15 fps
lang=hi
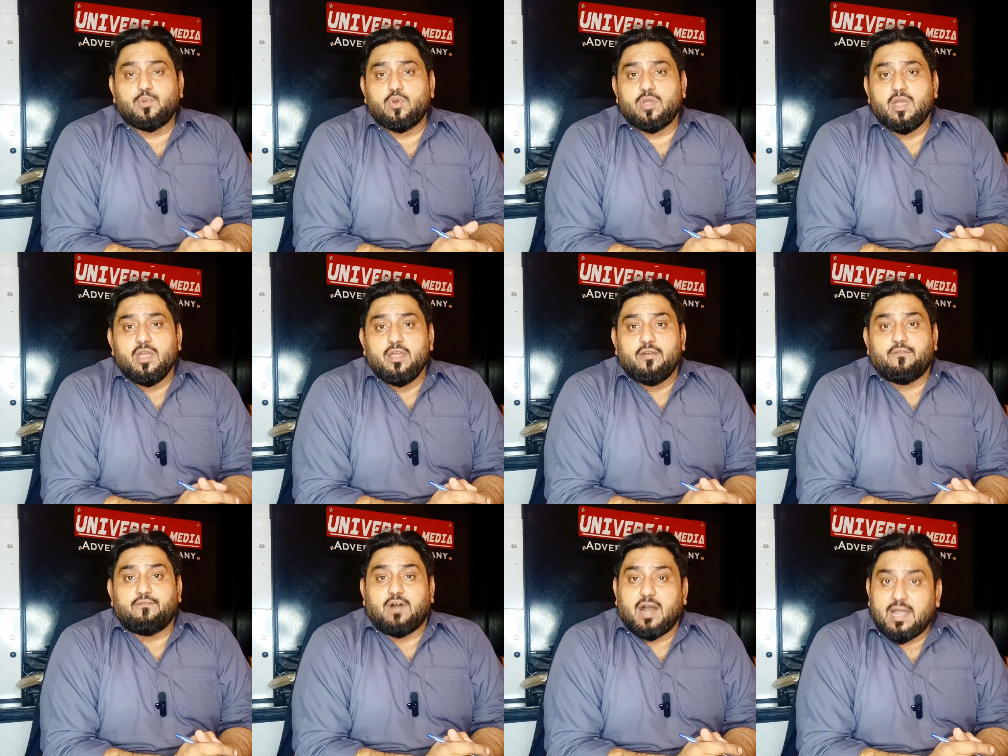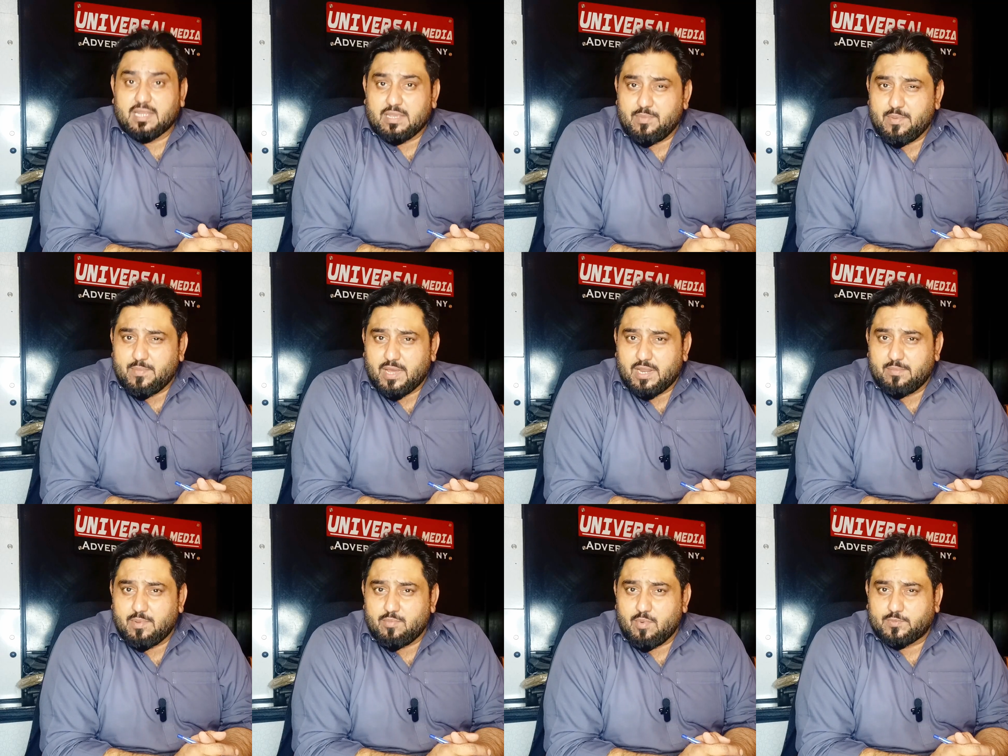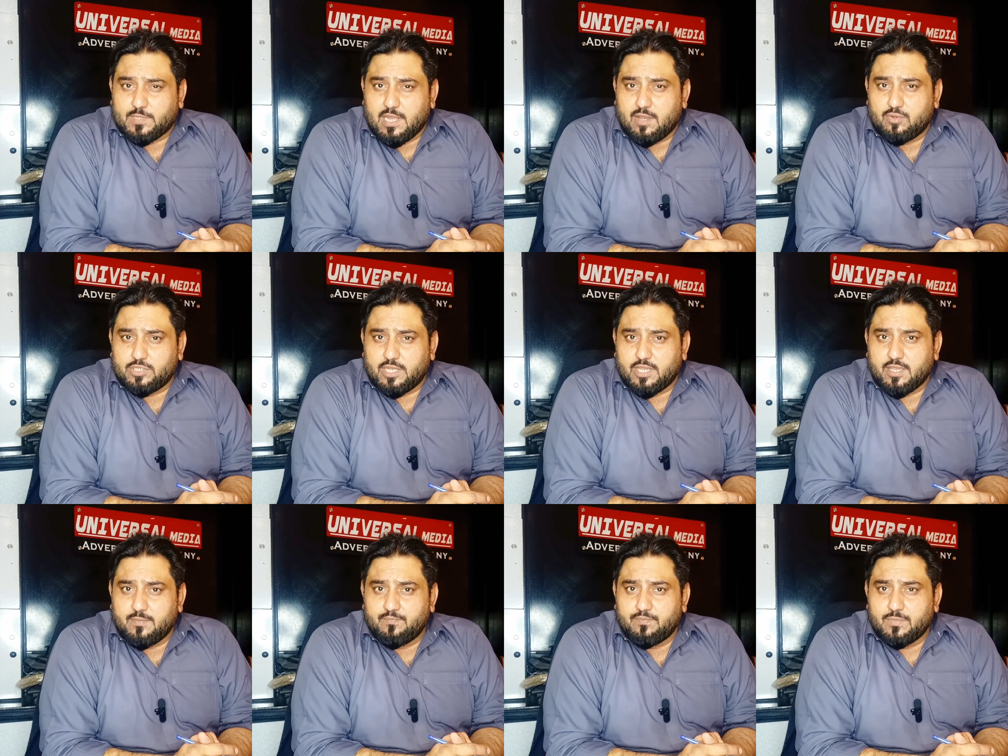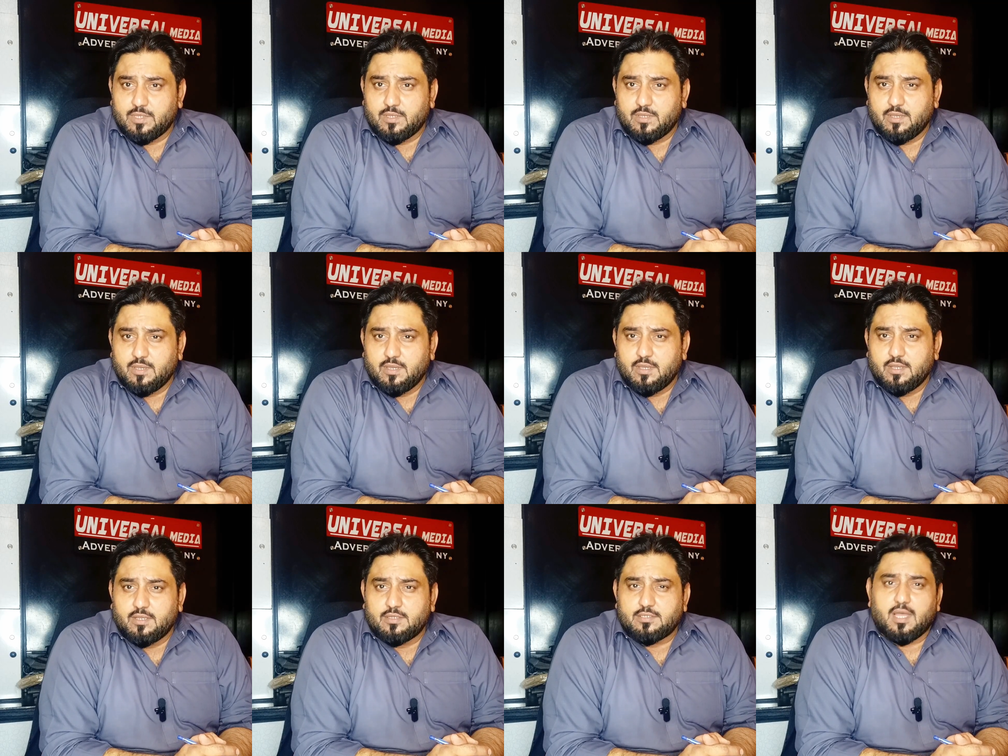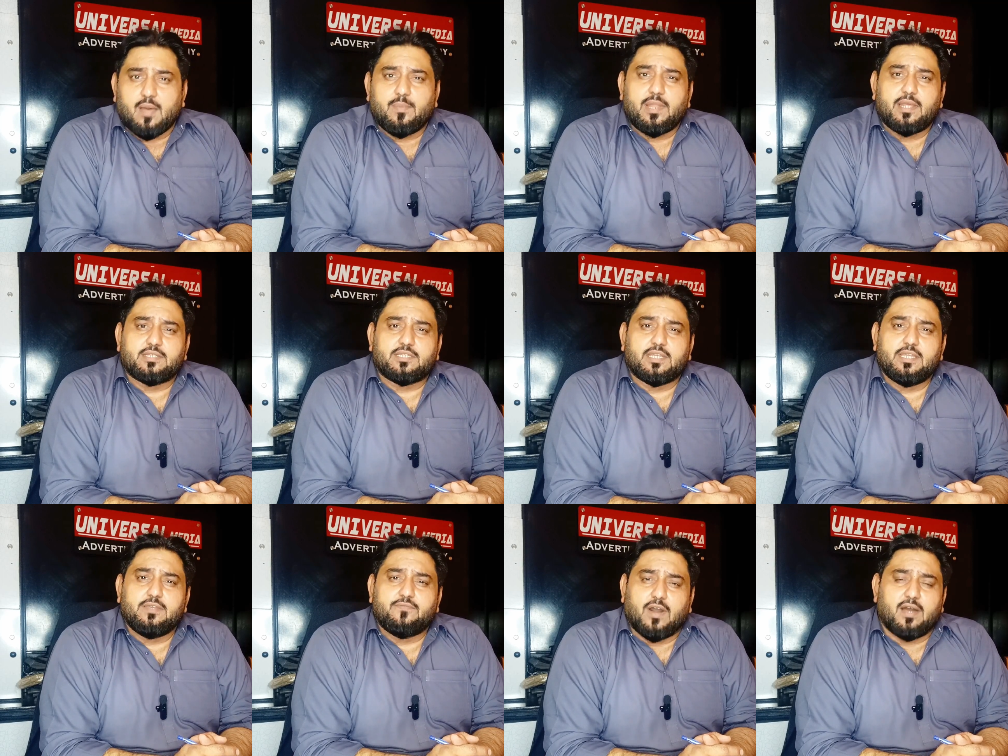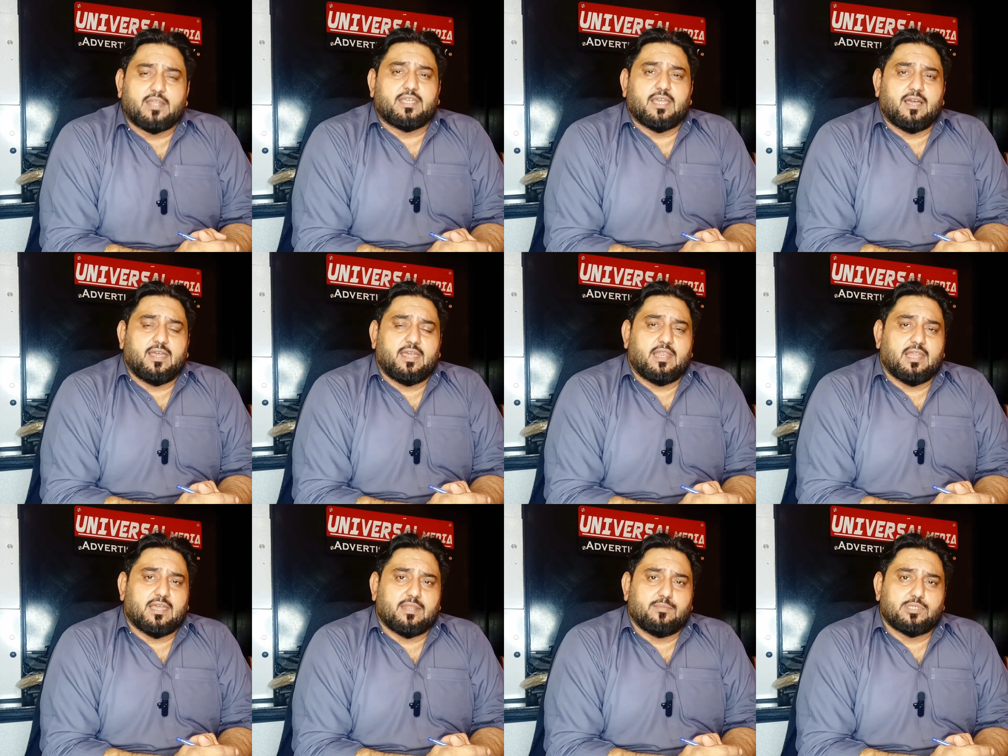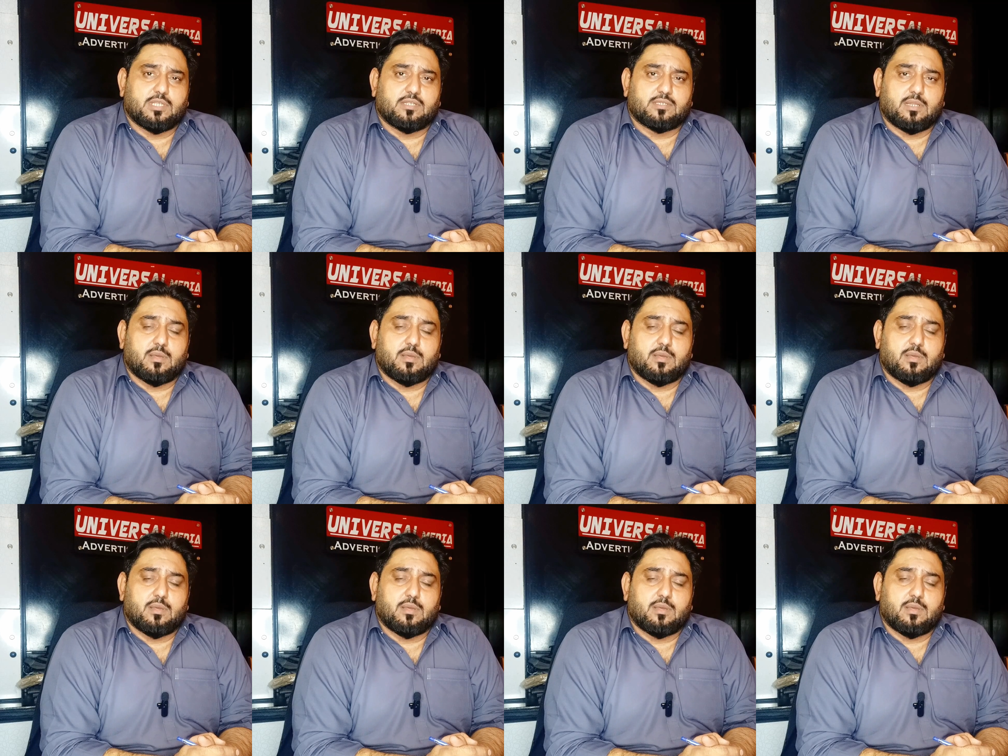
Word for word: आप लोग बान की बीमारी में मुबतला हो जाएंगे साहबा ने की ईमान क्या है अल्लाह के नबी